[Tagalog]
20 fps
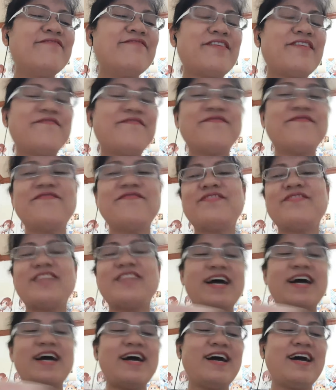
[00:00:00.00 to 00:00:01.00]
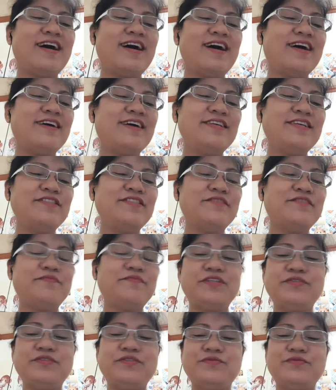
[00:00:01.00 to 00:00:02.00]
from uh, ah,
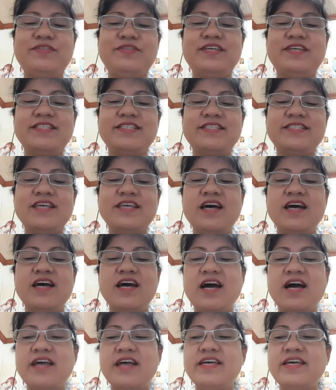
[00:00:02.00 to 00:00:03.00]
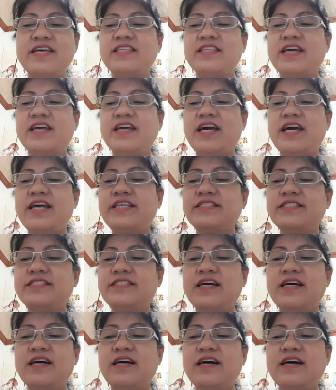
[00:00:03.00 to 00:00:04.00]
number 2 desk. Ayan guys,
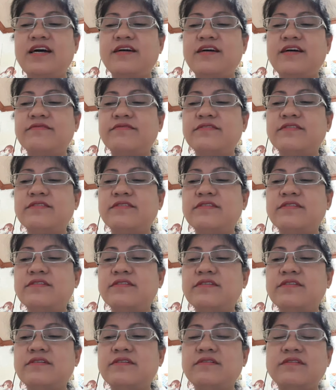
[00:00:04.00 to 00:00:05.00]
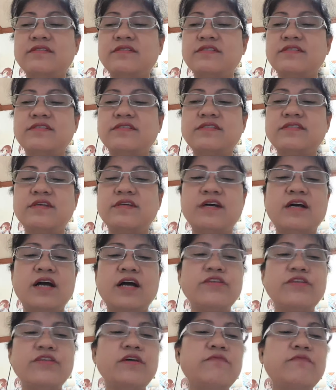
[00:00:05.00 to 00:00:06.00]
uh, ah,
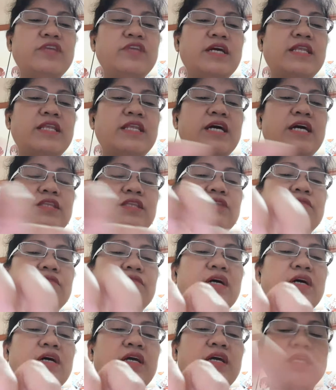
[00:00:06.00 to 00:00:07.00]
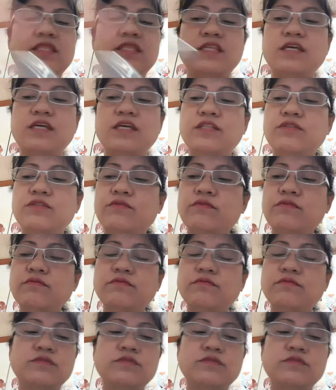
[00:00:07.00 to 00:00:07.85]
anuin muna natin yung mga nandito.